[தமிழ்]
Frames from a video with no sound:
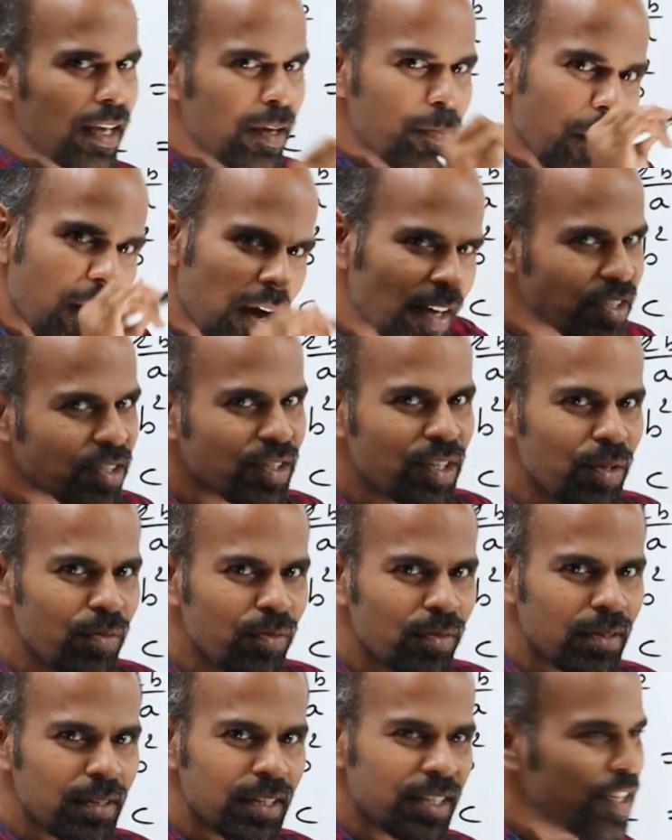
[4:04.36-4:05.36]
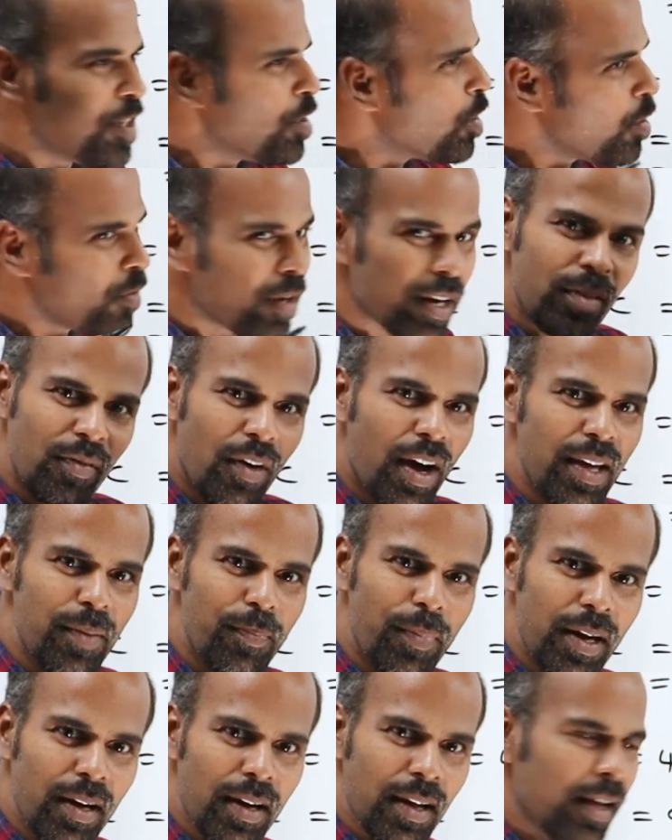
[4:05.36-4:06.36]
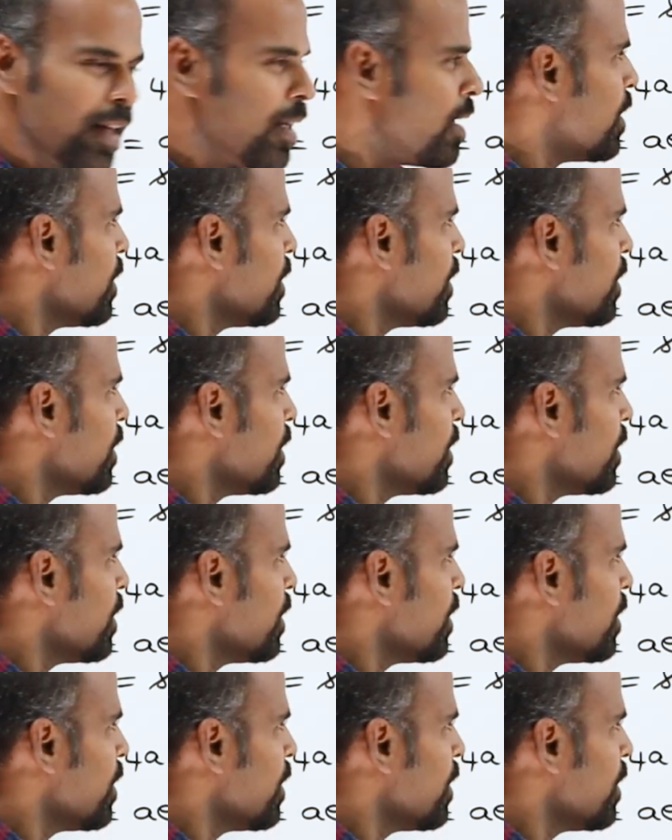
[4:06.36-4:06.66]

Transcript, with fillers: என்னைக்கு பாசிட்டிவ் ஜீரோ ஒர்க் வாய்ப்பு இல்லை